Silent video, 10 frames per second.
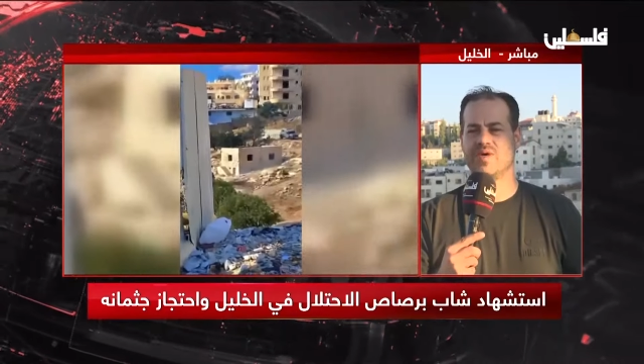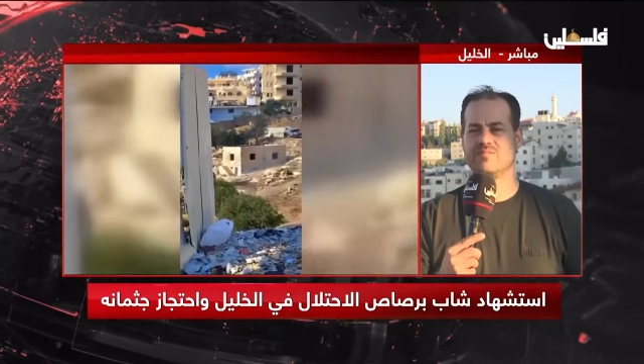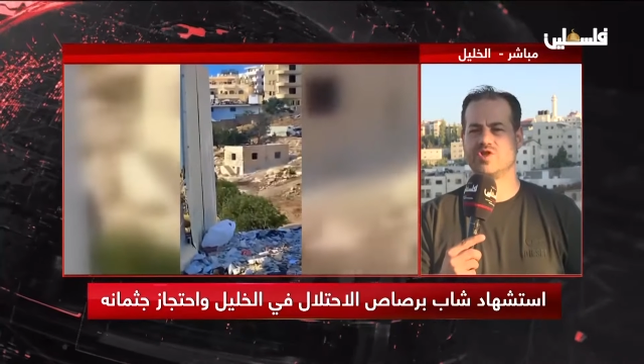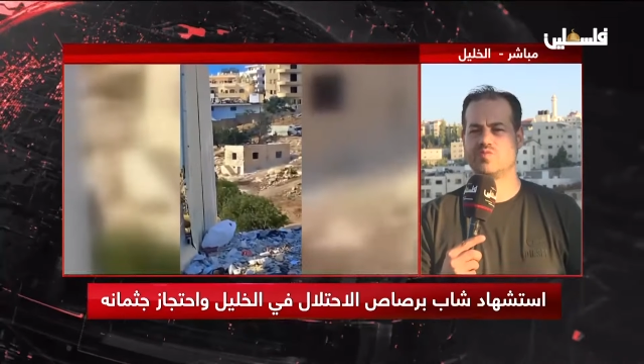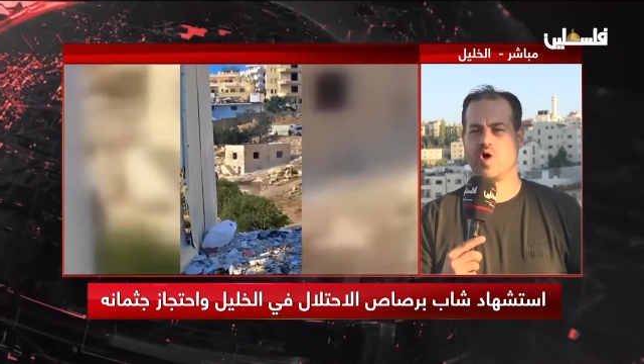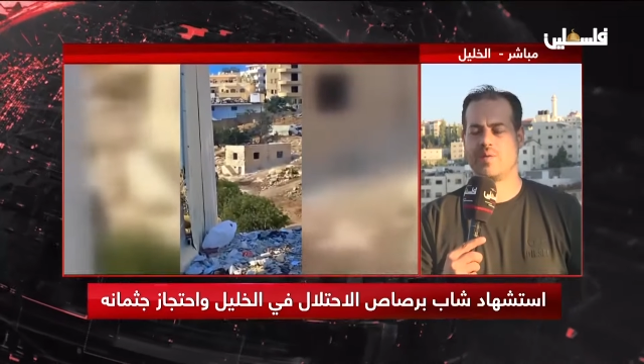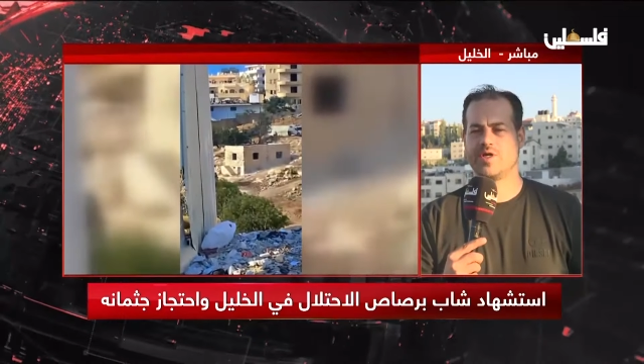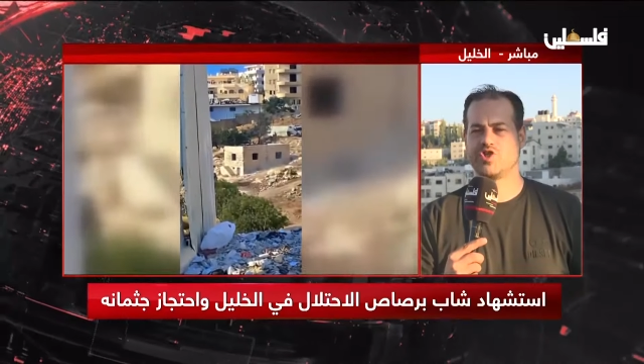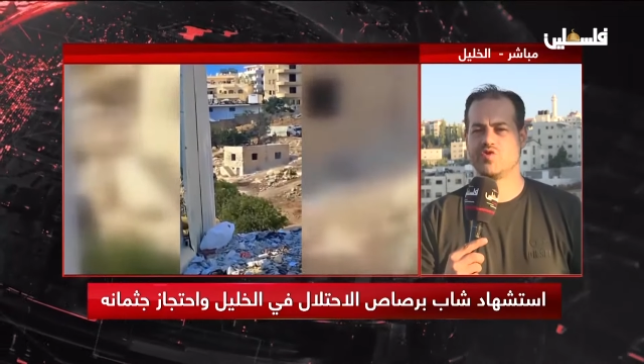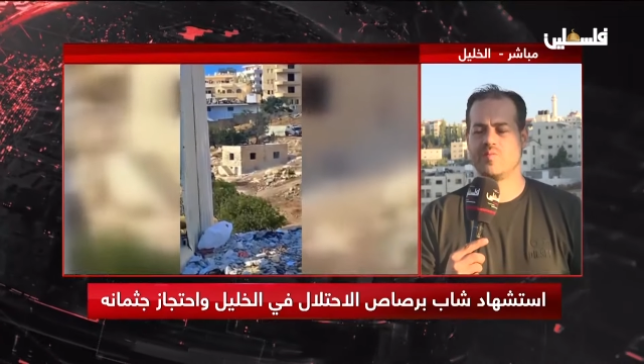مجموعة
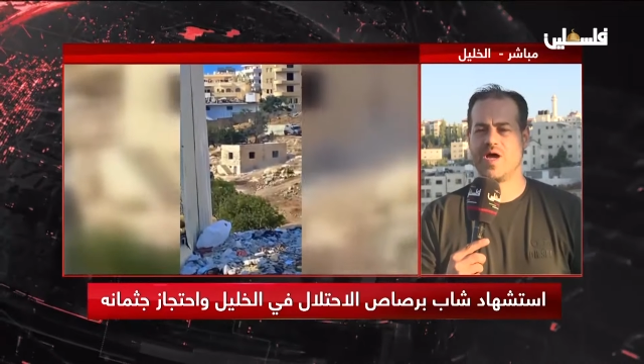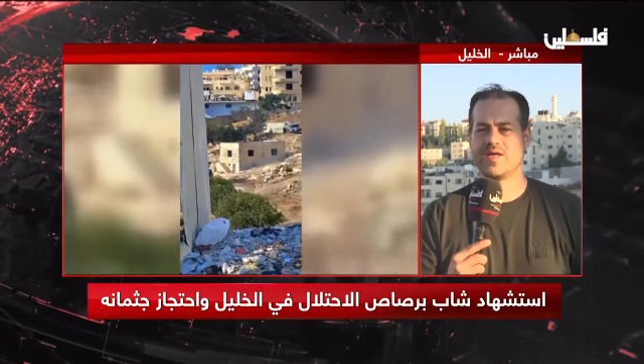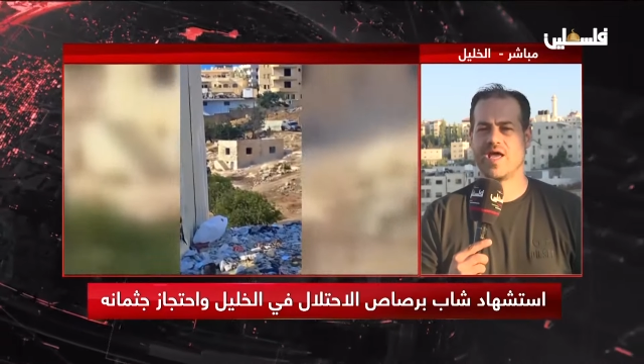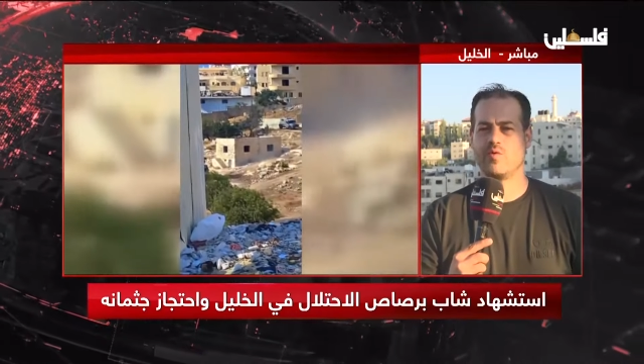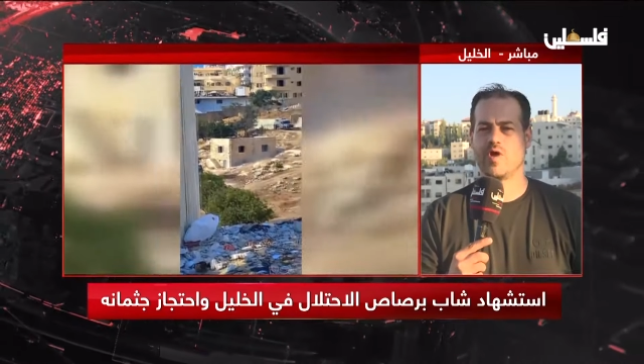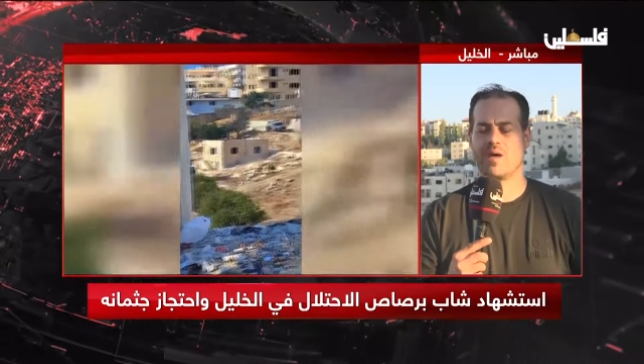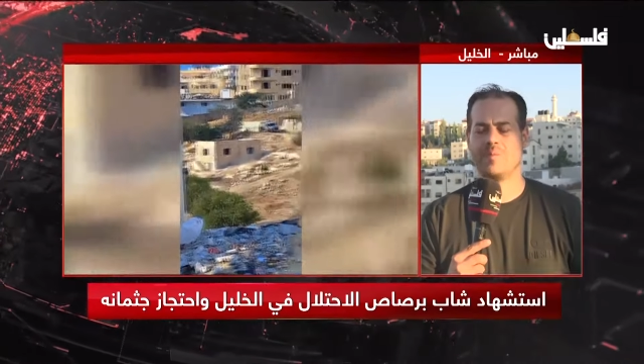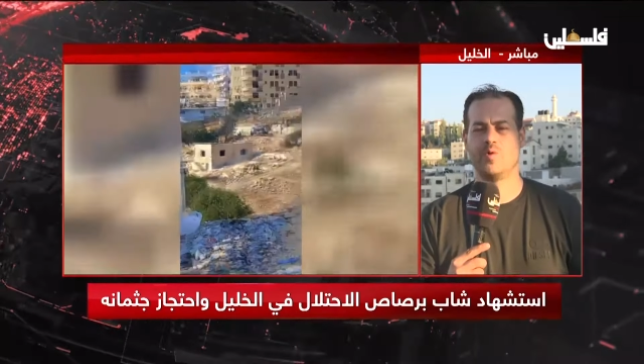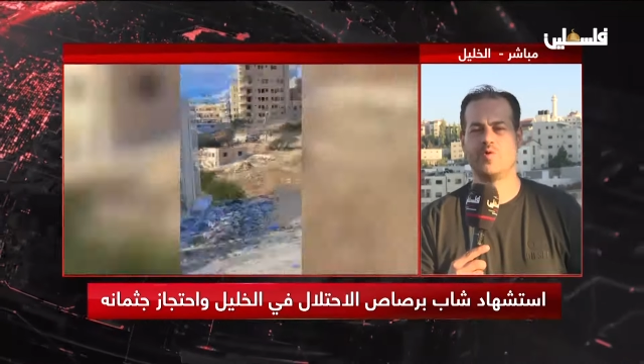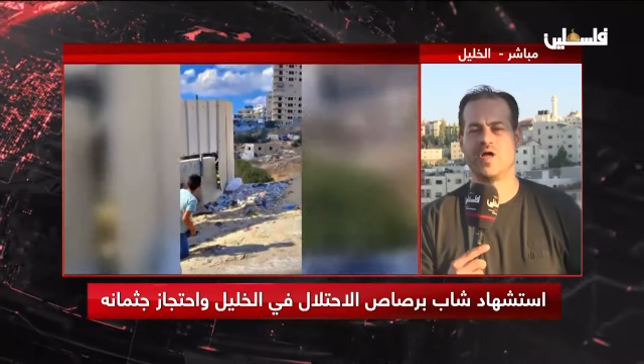من الشبان كانوا
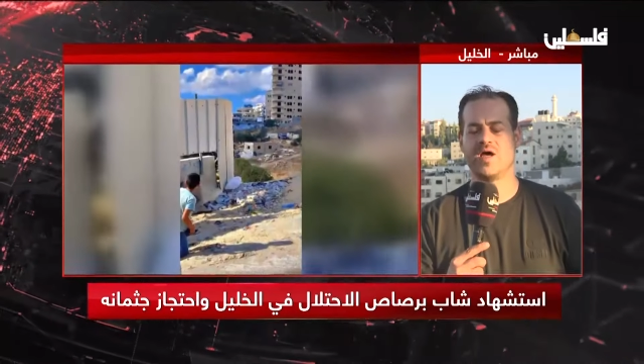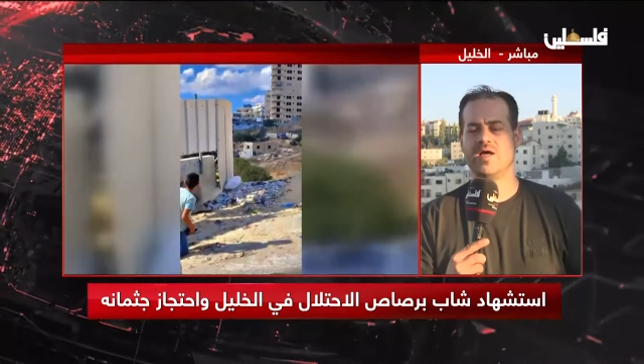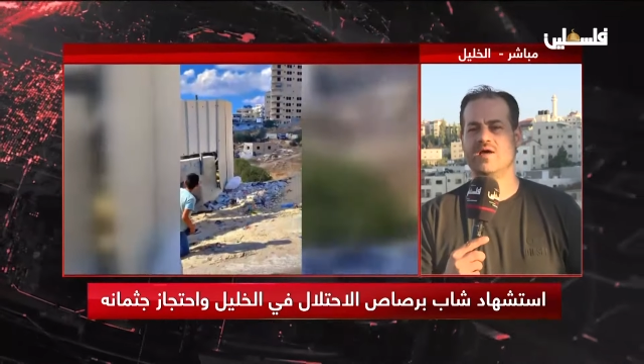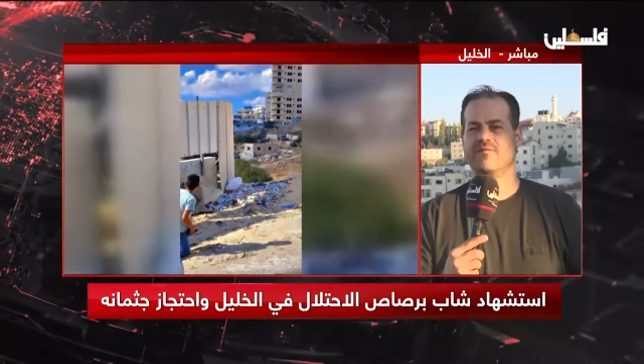يعملون